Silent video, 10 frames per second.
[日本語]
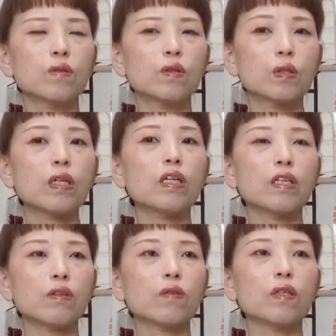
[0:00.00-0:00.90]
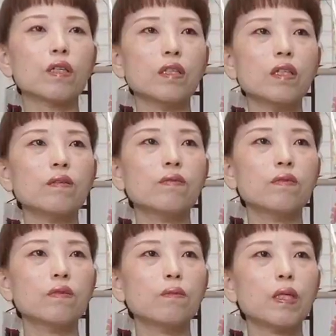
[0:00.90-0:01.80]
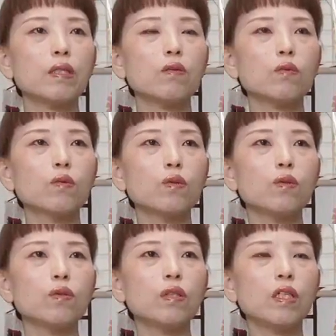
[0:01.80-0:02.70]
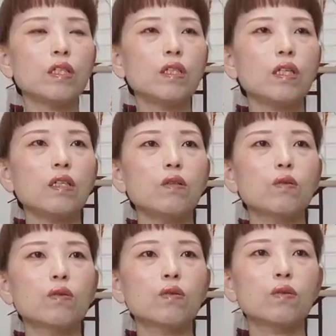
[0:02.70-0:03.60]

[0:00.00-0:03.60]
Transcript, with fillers: 作られた時がね、まああとごじゅうねんだいろく